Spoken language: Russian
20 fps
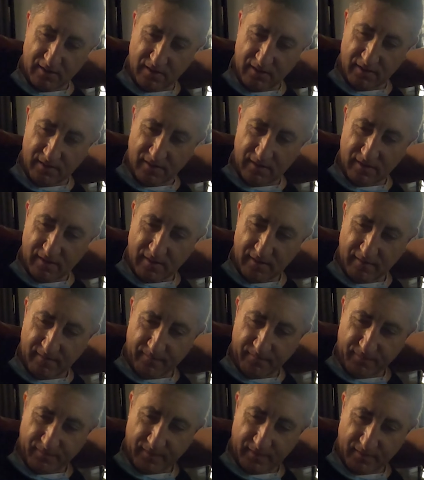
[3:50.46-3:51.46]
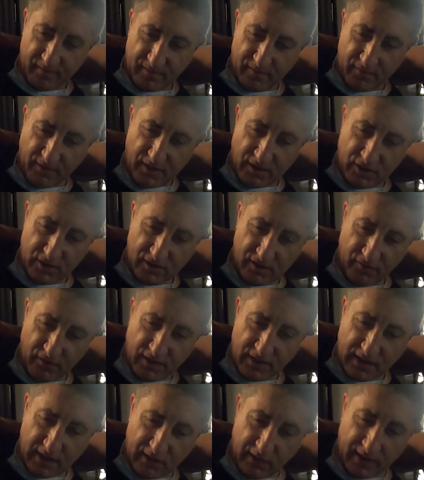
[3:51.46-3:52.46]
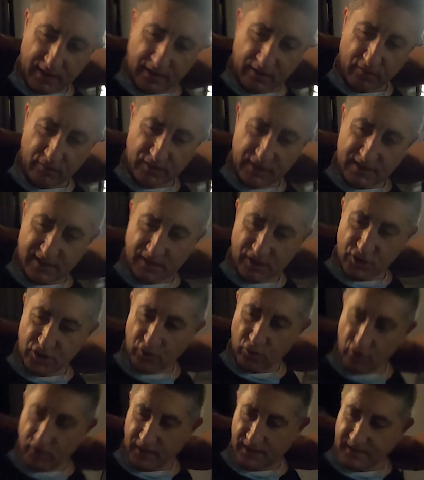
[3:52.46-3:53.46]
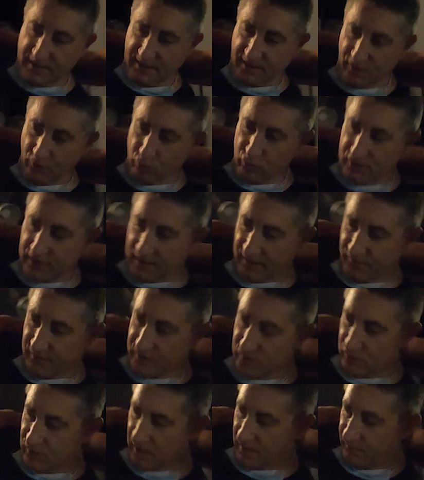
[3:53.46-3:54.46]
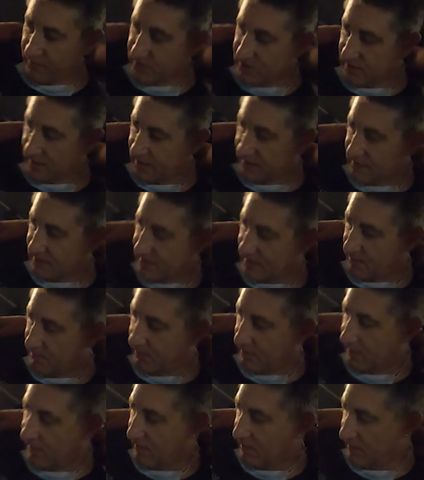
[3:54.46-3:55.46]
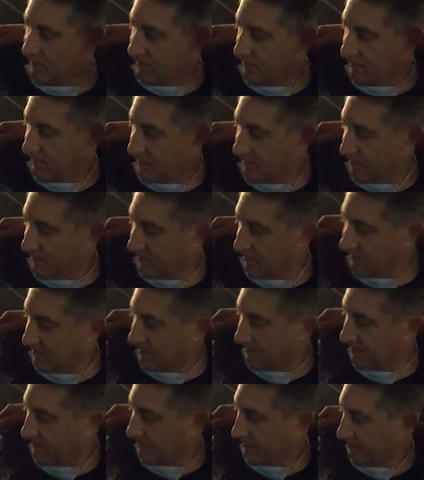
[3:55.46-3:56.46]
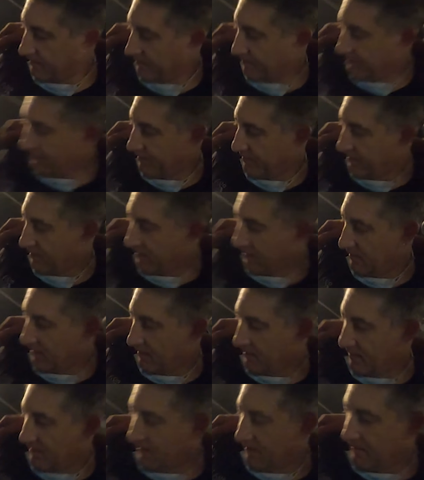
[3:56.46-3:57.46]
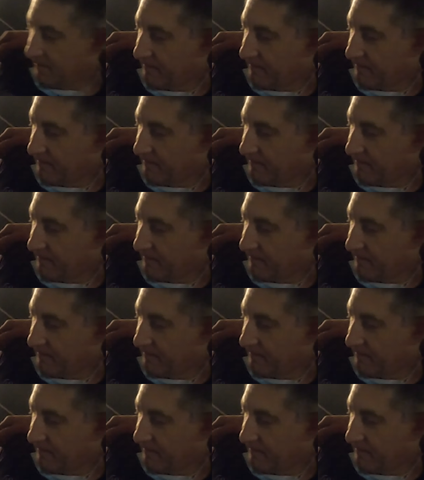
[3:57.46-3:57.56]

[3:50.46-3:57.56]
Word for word: учиться их снимать. И я заранее знаю, допустим, так я ходил на соревнования, я видел вот